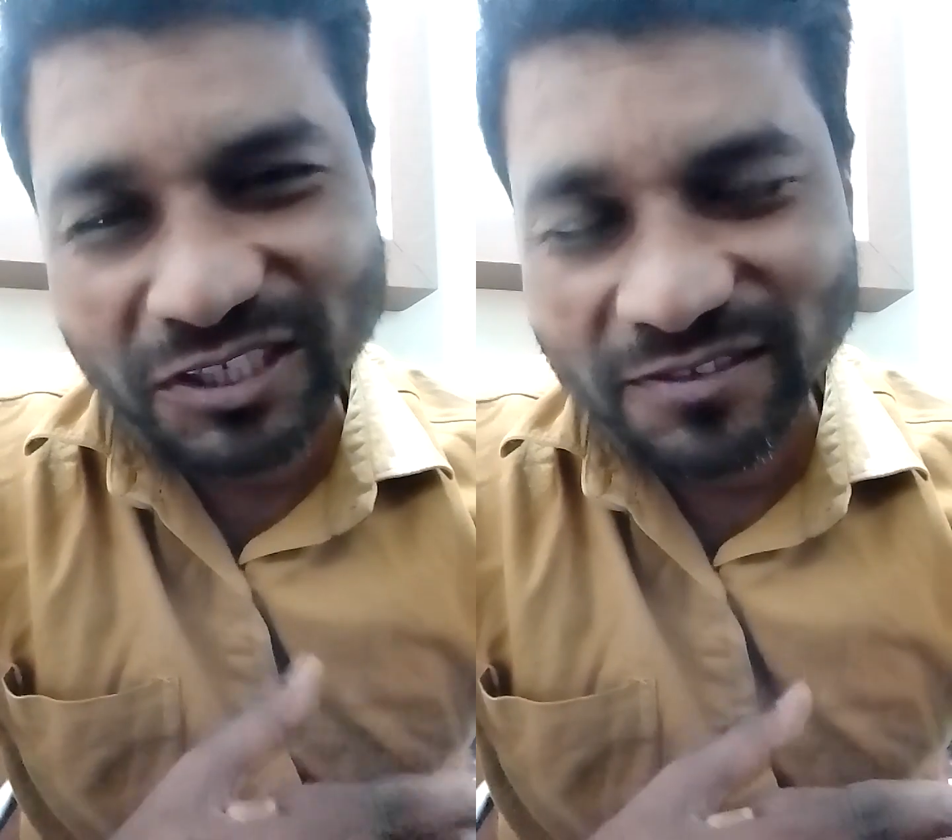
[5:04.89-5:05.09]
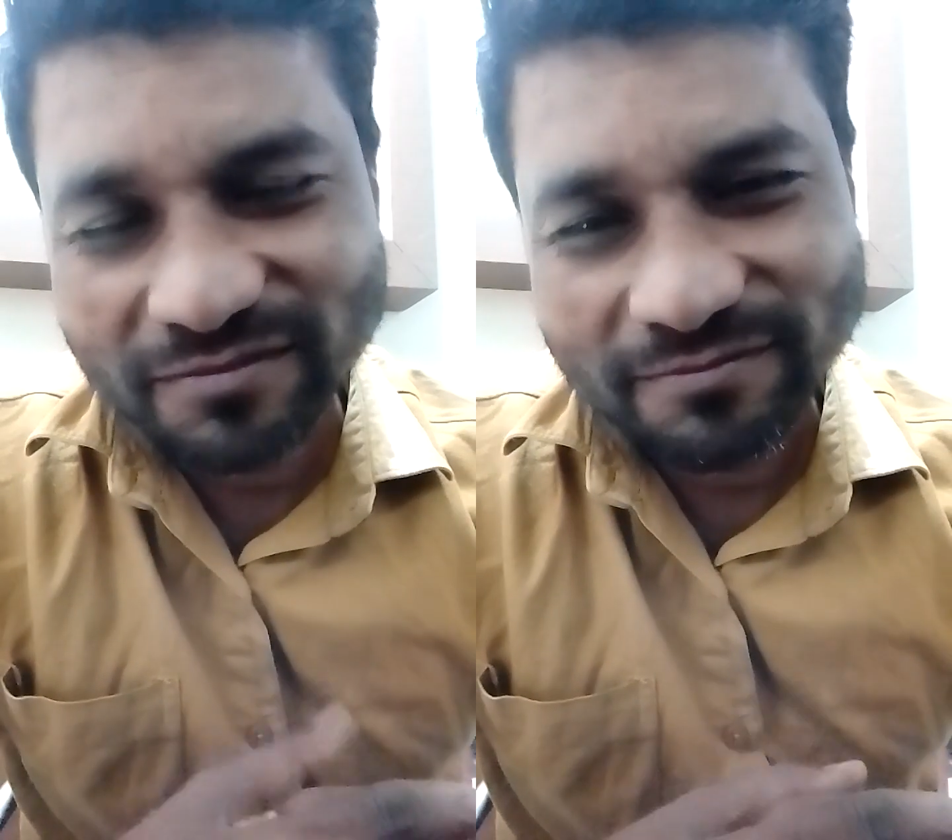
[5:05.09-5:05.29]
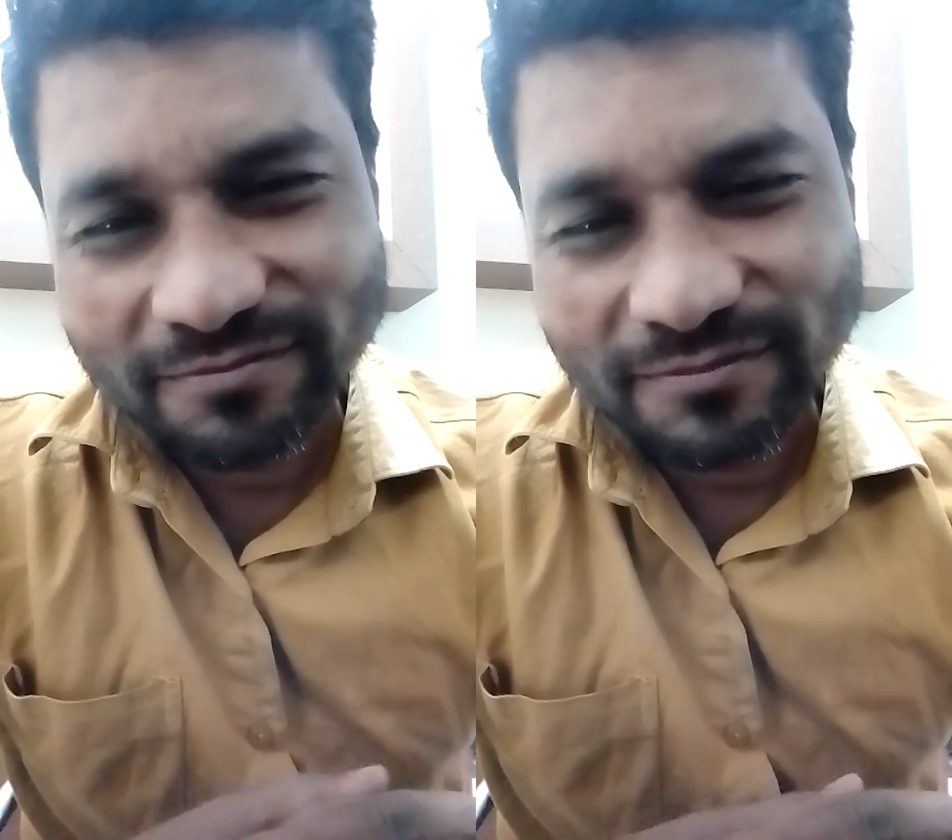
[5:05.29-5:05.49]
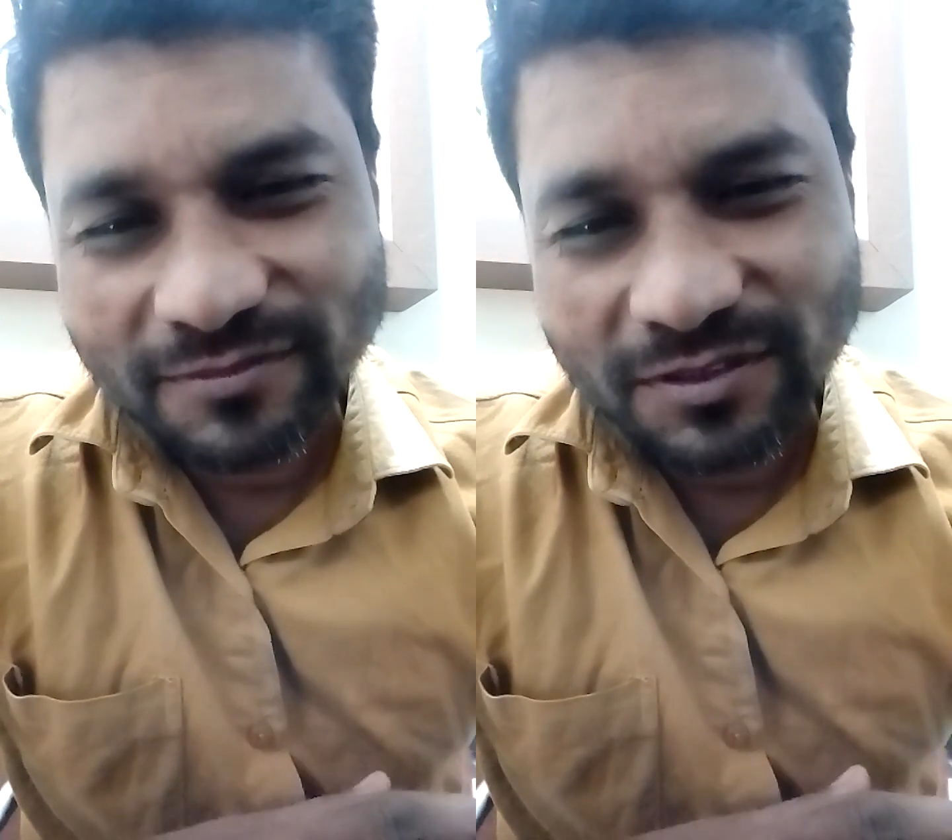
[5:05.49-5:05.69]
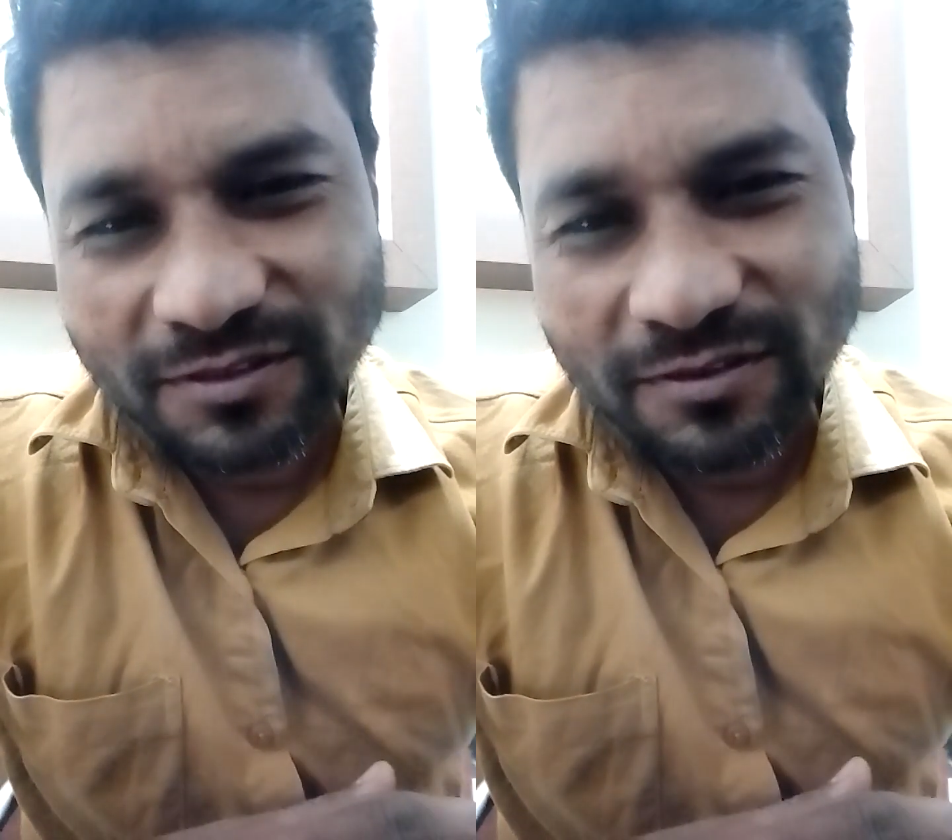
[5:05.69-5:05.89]
है
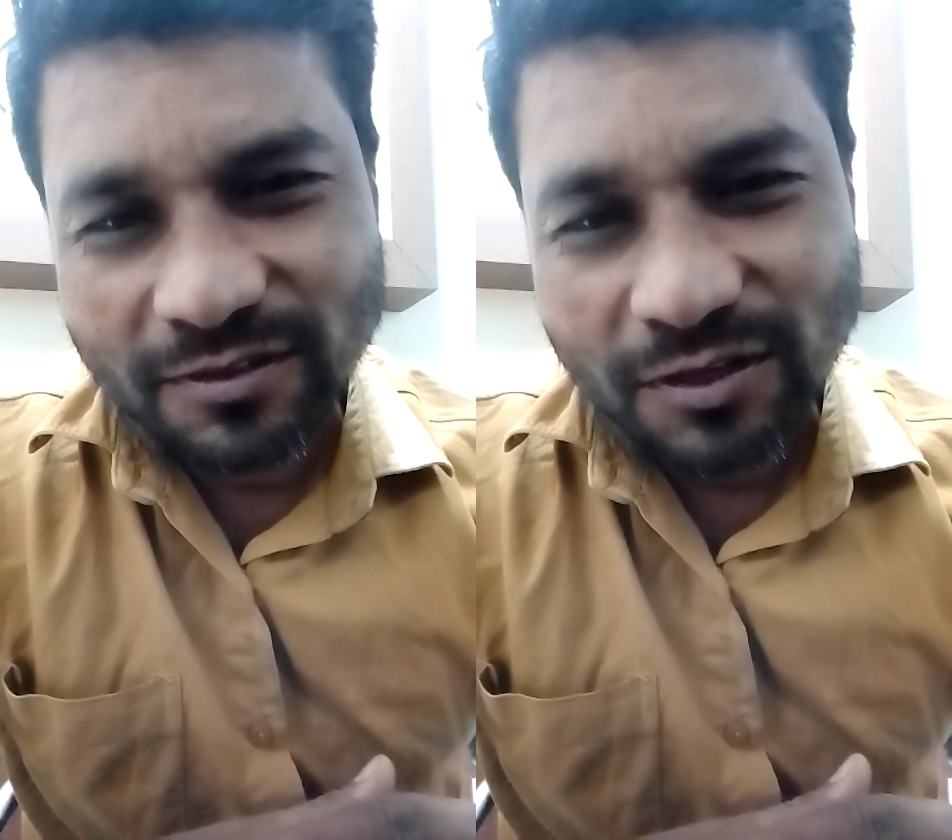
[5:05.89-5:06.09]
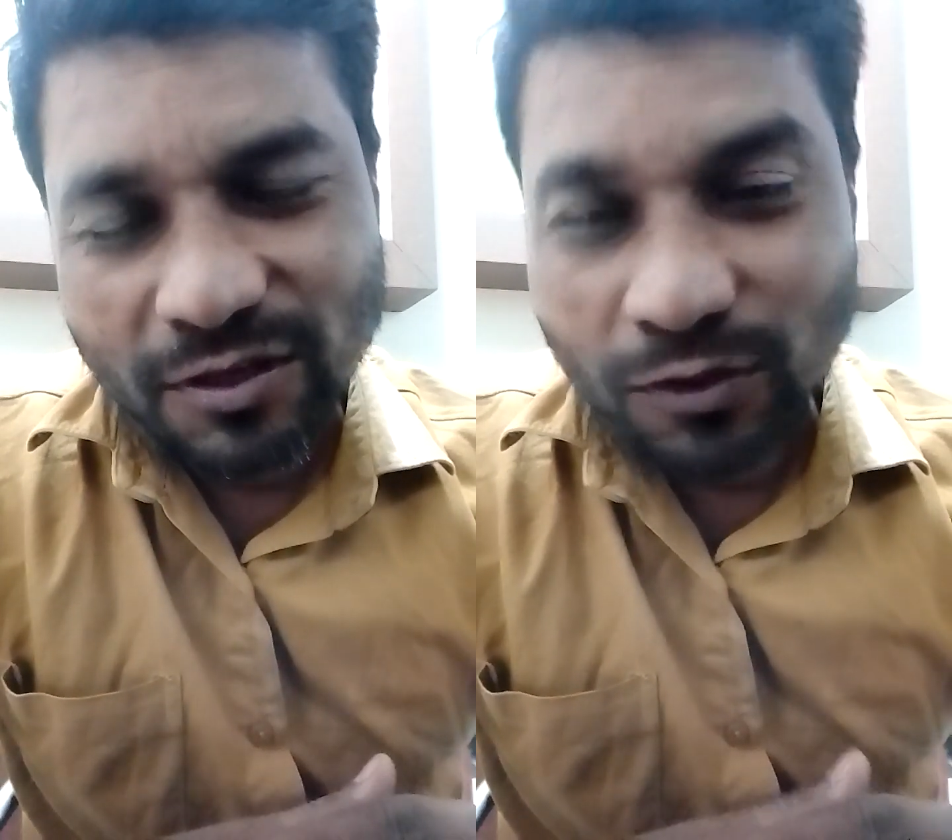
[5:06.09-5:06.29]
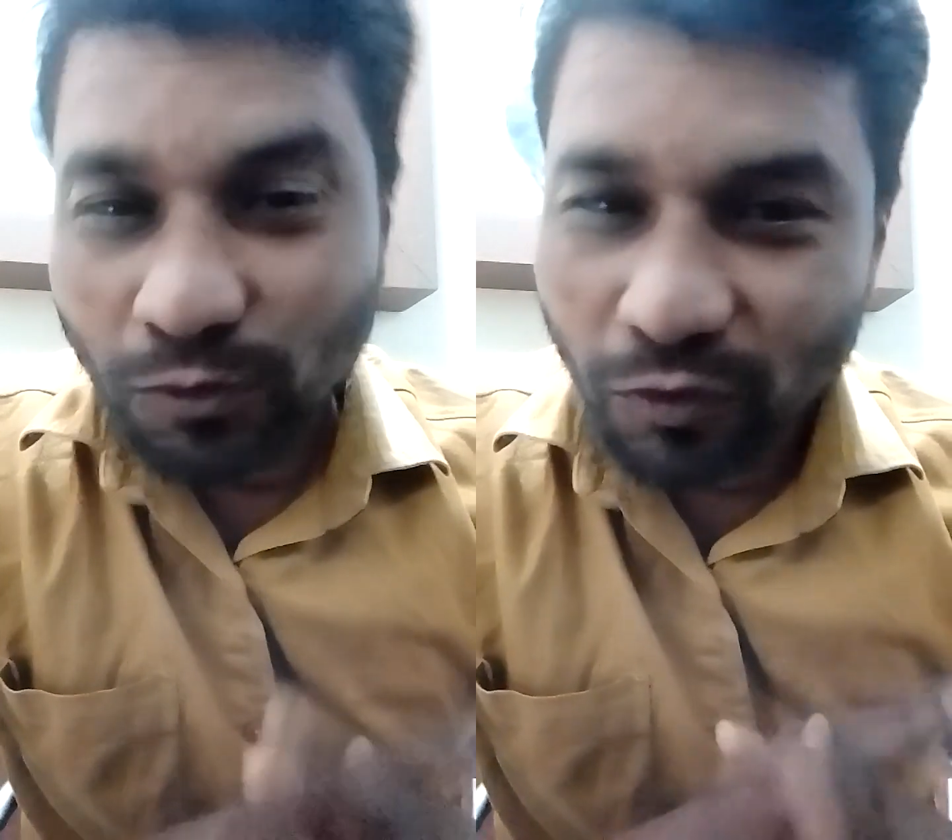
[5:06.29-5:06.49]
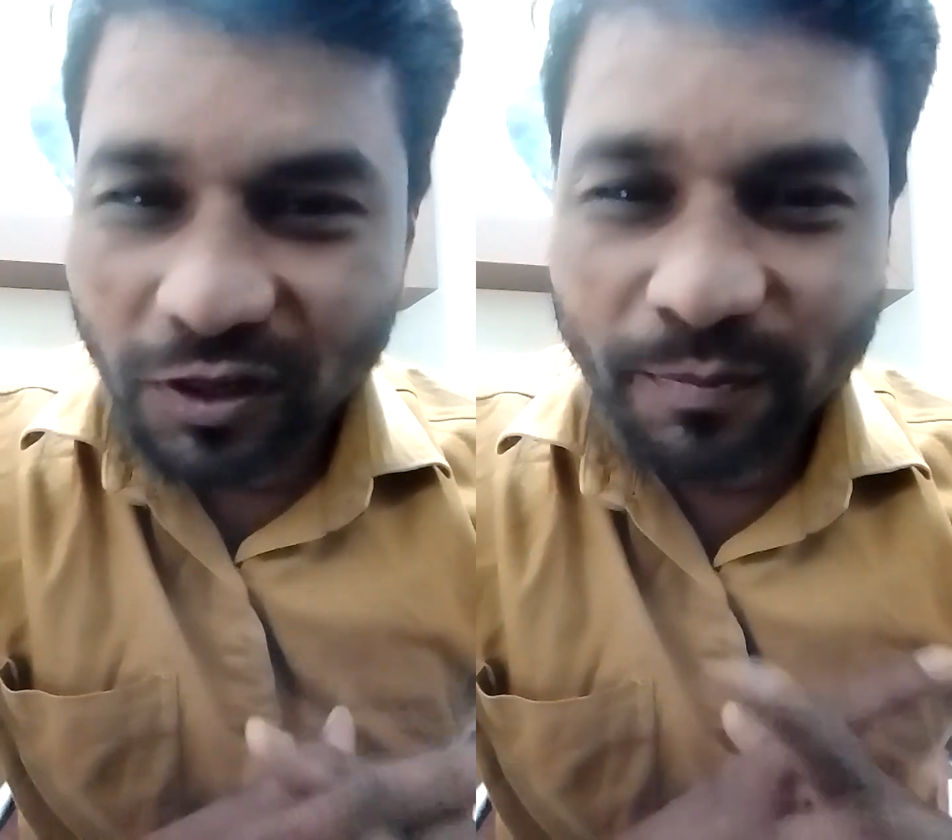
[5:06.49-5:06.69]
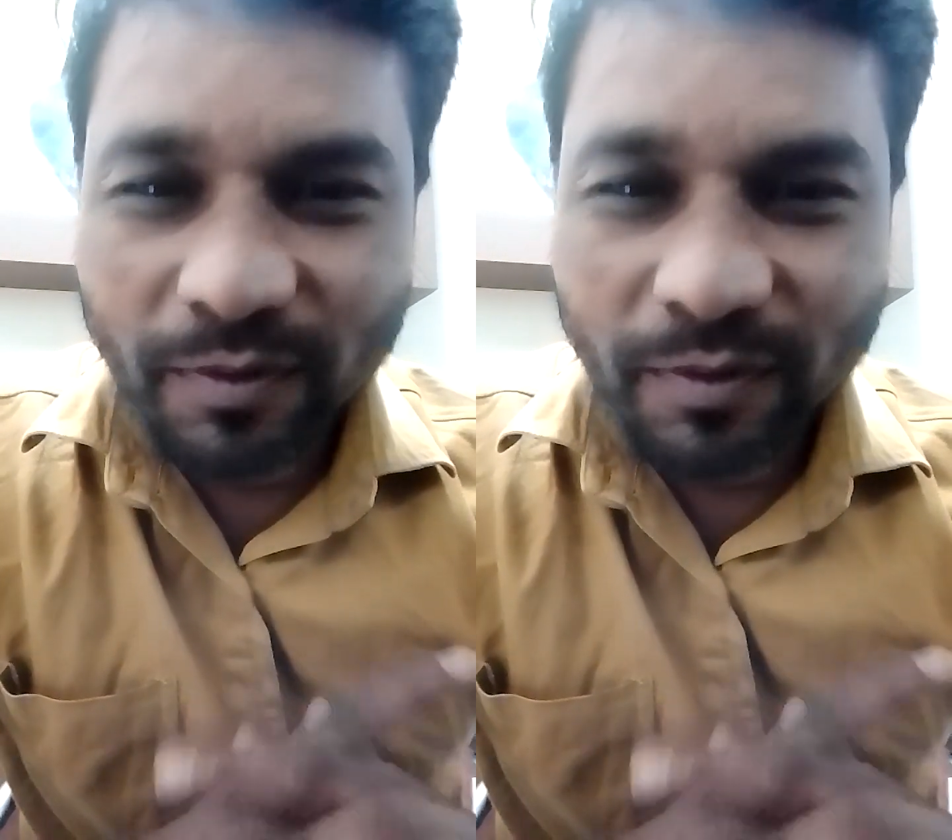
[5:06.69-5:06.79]
घोड़े